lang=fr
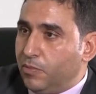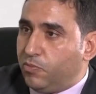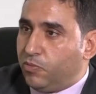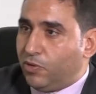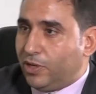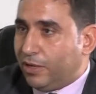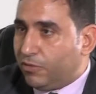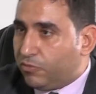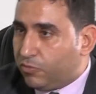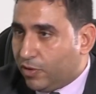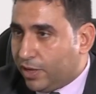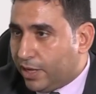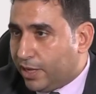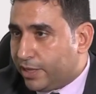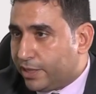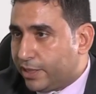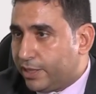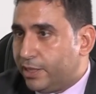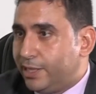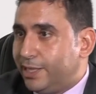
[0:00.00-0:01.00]
pour
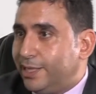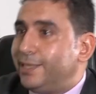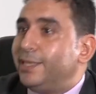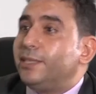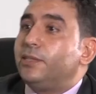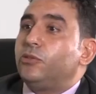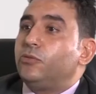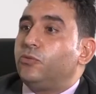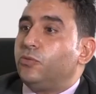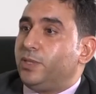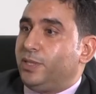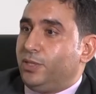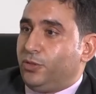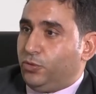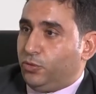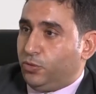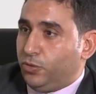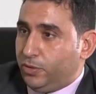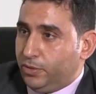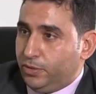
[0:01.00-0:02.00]
avoir les titres de
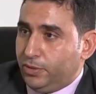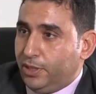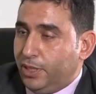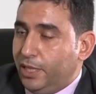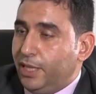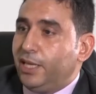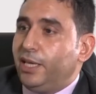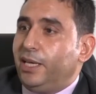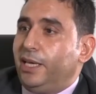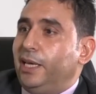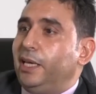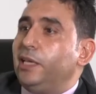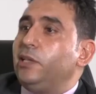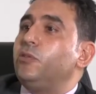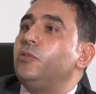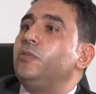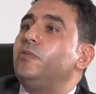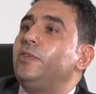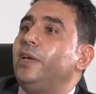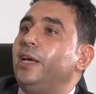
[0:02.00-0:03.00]
séjour,
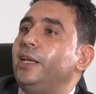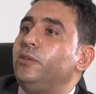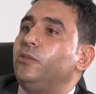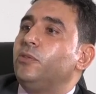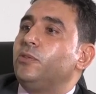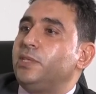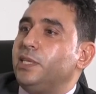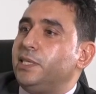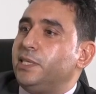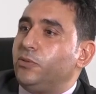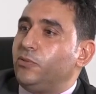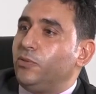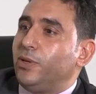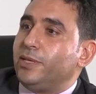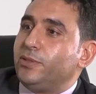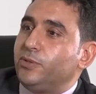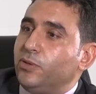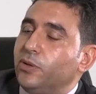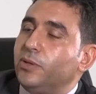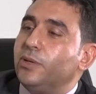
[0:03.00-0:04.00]
ils deviennent dans une
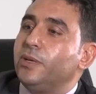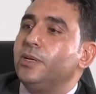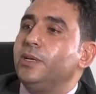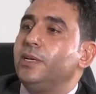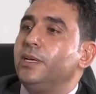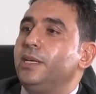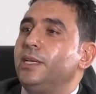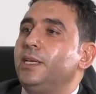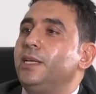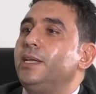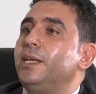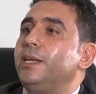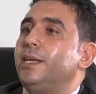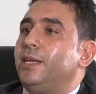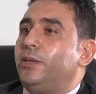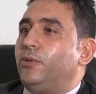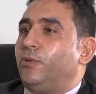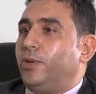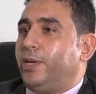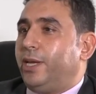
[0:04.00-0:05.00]
situation
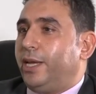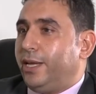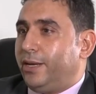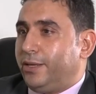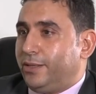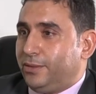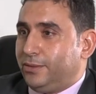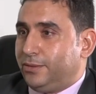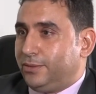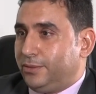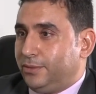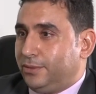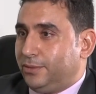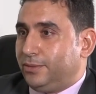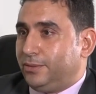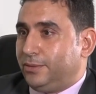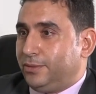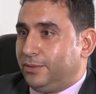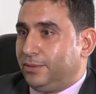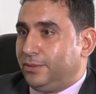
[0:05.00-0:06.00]
irrégulière.
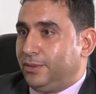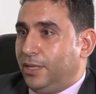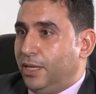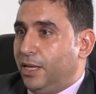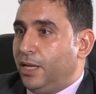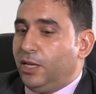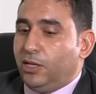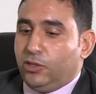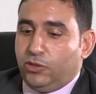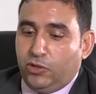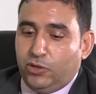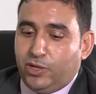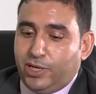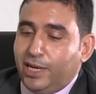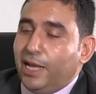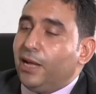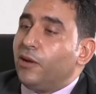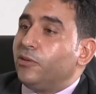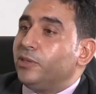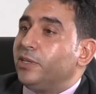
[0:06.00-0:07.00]

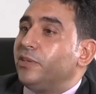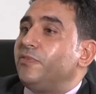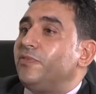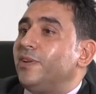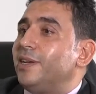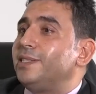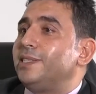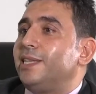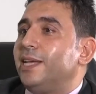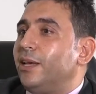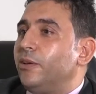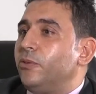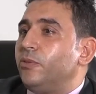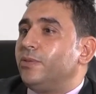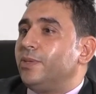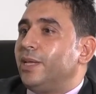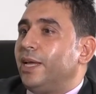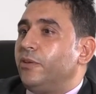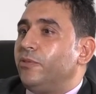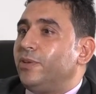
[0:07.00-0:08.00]
Donc là, on est face à
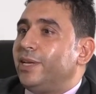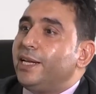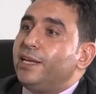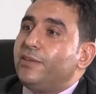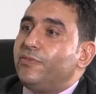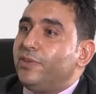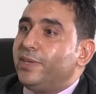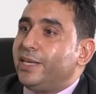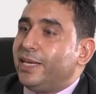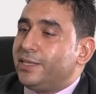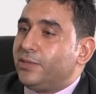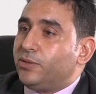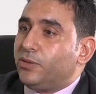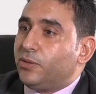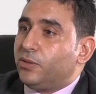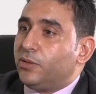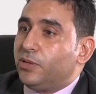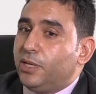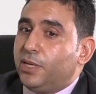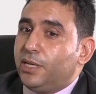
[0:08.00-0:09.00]
une,
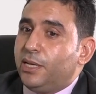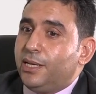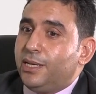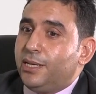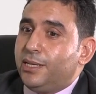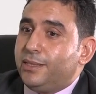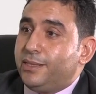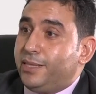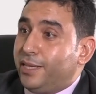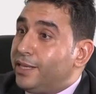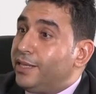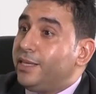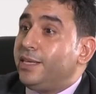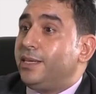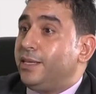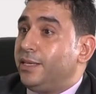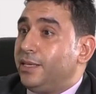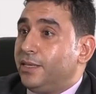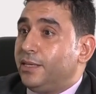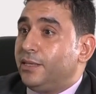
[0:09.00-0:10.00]
qualification
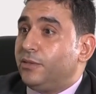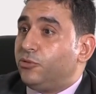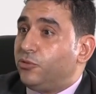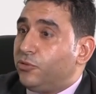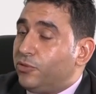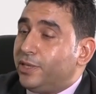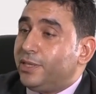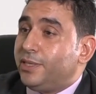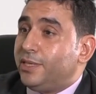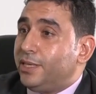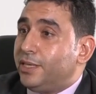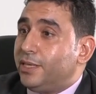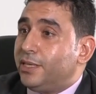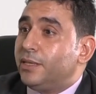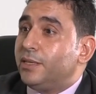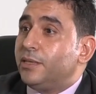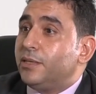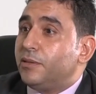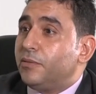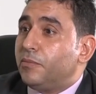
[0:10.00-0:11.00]
technique,
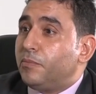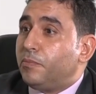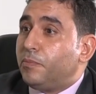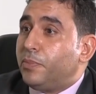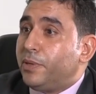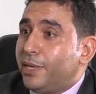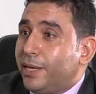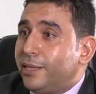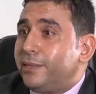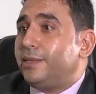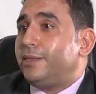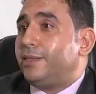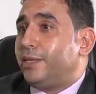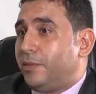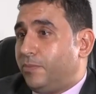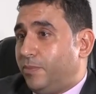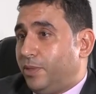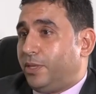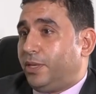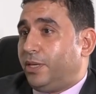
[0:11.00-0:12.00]
juridique, bien
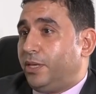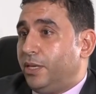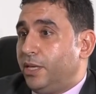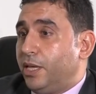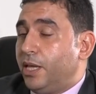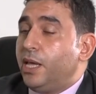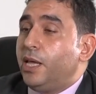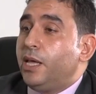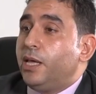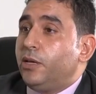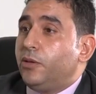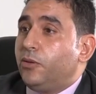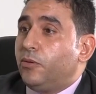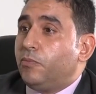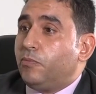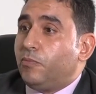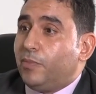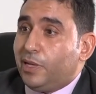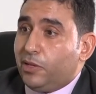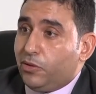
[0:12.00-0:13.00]
déterminée, que
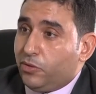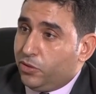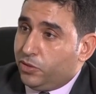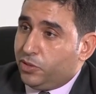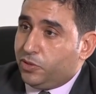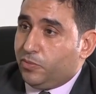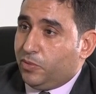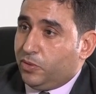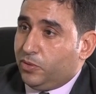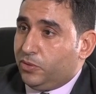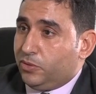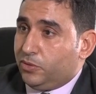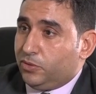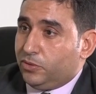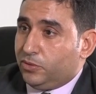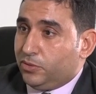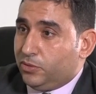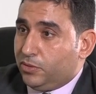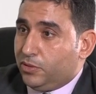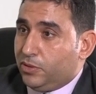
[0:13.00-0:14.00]
malheureusement,
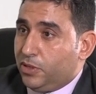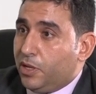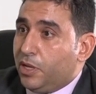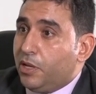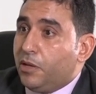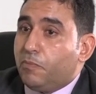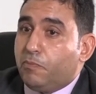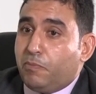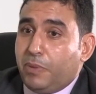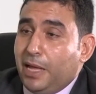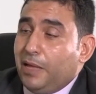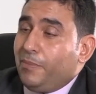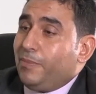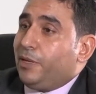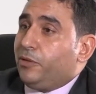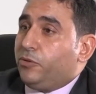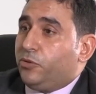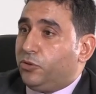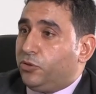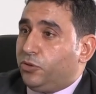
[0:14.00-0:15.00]
pas
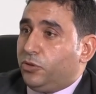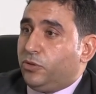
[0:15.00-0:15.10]
mal de